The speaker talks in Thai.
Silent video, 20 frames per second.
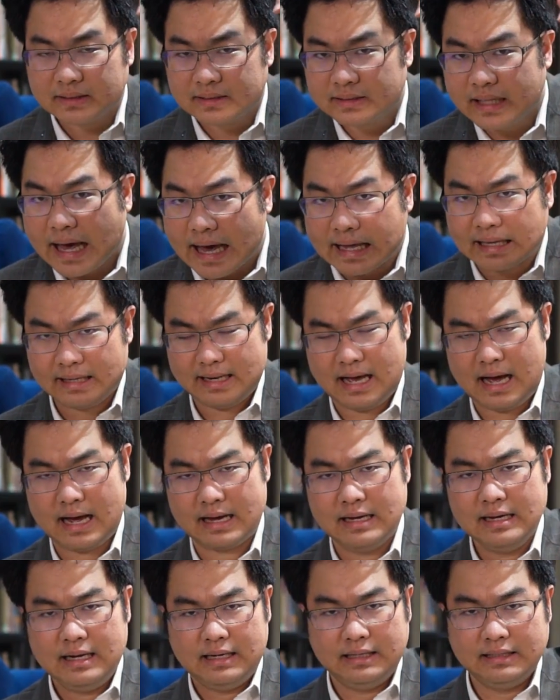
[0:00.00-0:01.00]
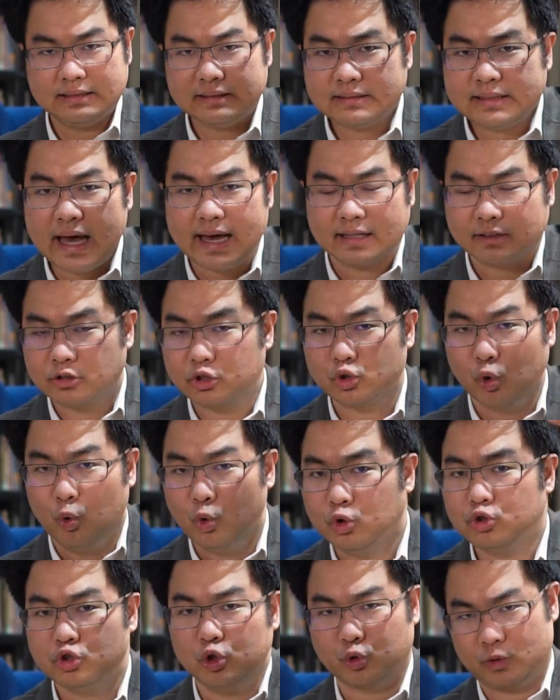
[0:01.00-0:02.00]
state ได้ หรือ state สู
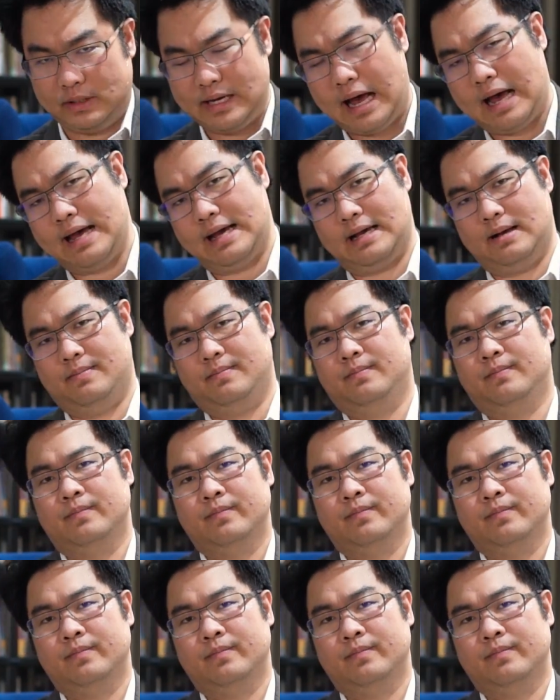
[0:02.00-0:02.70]
งสุดได้ครับ